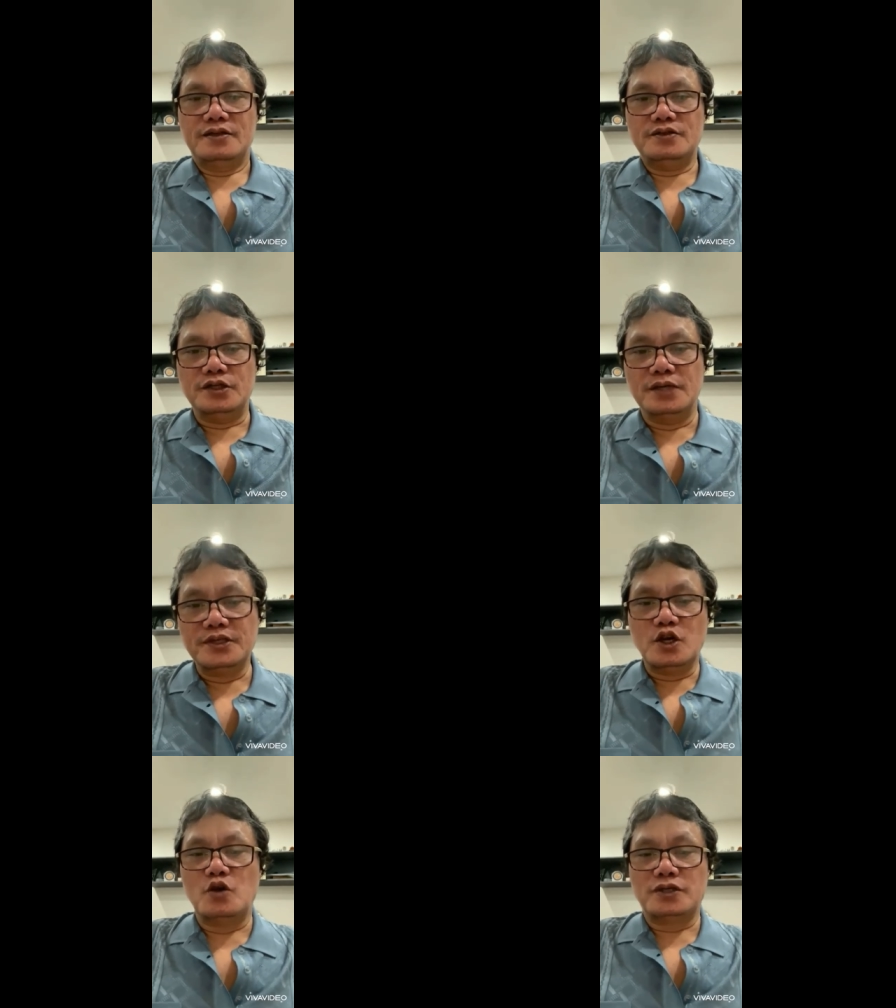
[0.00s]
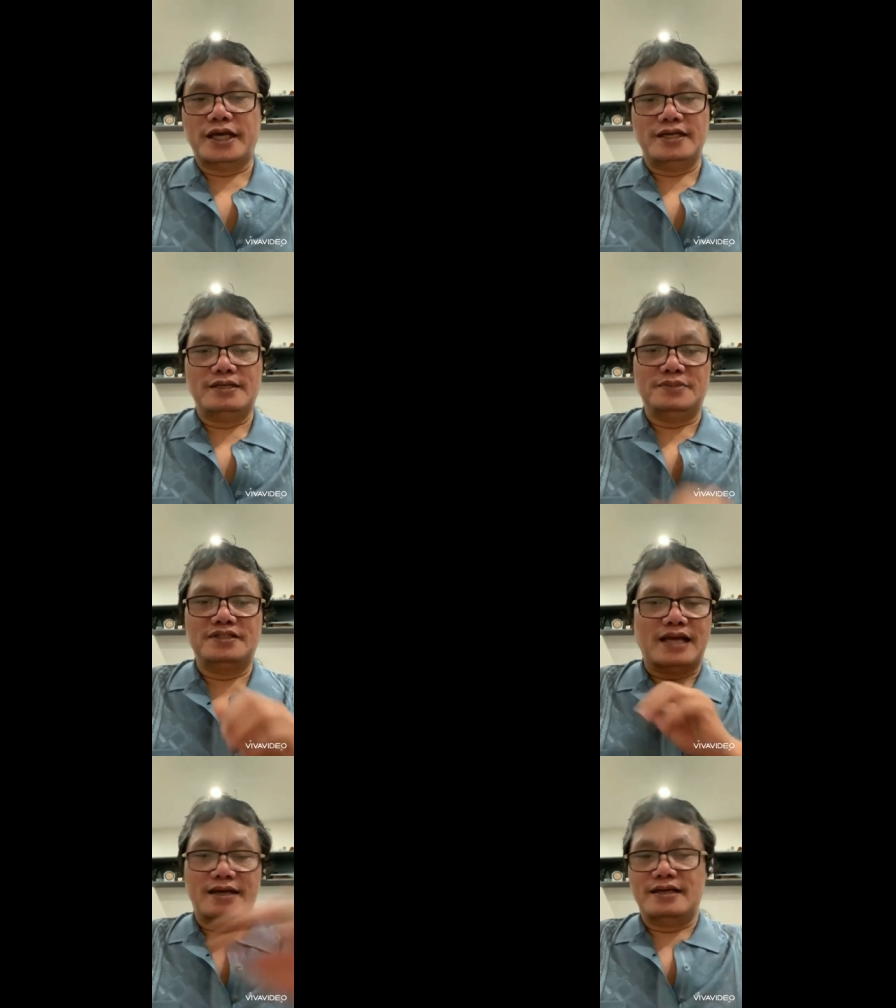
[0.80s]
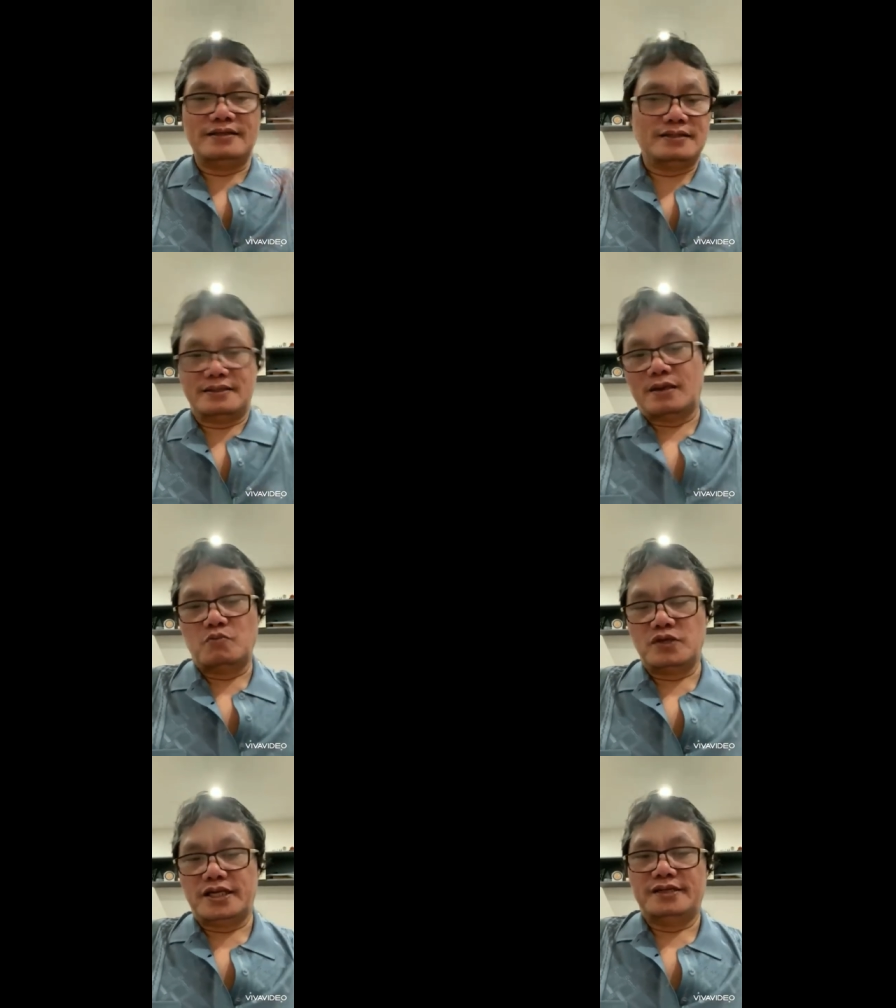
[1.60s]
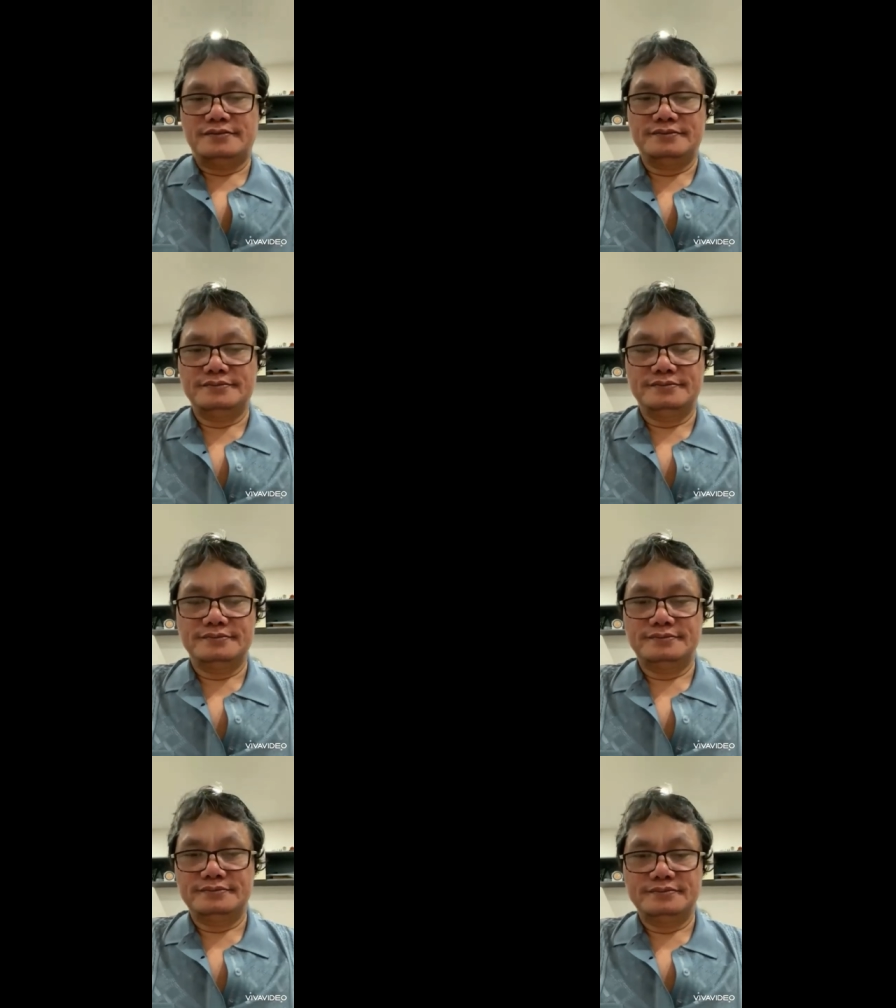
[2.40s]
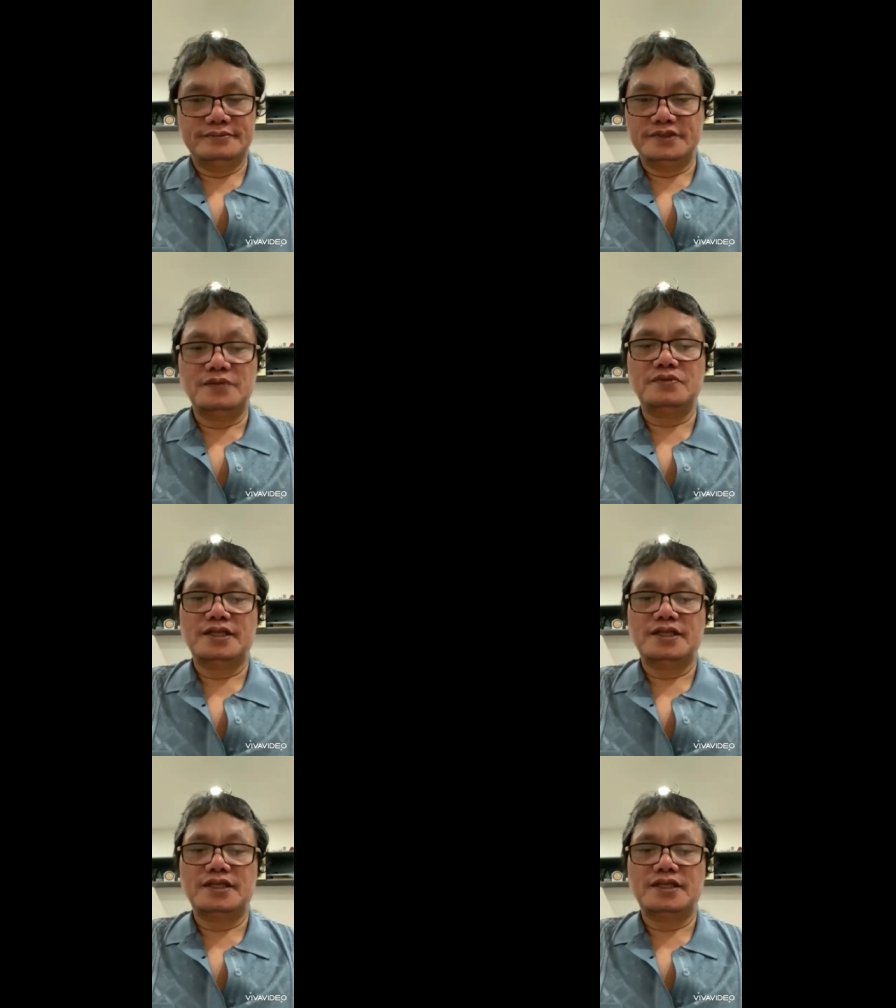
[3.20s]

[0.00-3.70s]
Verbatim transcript: vừa mới vô một cái là mình chặn lại tống nó ra tống nó ra